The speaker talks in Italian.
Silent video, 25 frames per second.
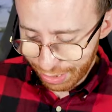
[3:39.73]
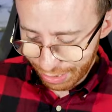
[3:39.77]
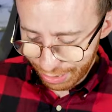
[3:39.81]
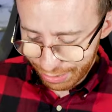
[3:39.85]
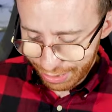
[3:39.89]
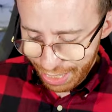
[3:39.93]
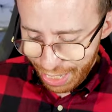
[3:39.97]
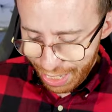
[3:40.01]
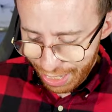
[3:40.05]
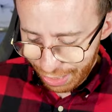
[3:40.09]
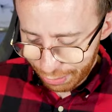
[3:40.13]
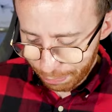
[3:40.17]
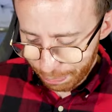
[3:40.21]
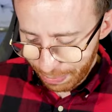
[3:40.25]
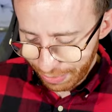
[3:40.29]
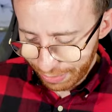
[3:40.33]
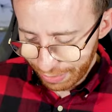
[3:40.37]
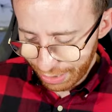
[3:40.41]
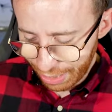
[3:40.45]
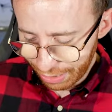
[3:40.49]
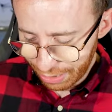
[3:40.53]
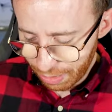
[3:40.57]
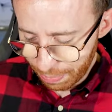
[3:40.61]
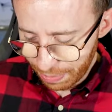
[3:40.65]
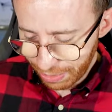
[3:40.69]
Ah,
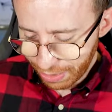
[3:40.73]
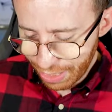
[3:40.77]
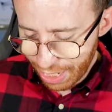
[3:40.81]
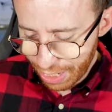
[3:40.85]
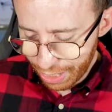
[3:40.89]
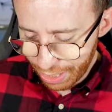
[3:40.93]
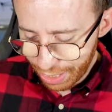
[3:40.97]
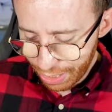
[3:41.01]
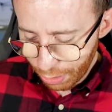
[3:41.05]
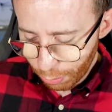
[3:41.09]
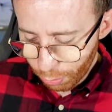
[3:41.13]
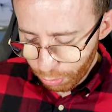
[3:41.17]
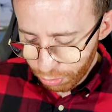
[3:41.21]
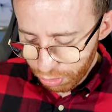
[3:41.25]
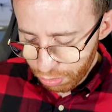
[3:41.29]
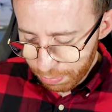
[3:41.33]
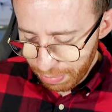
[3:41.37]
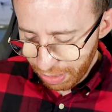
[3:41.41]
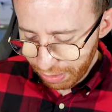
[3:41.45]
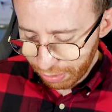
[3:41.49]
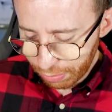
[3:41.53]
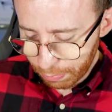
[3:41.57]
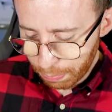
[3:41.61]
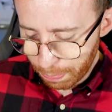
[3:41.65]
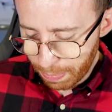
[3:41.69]
aspettate, perché è ancora un
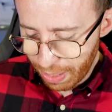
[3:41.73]
best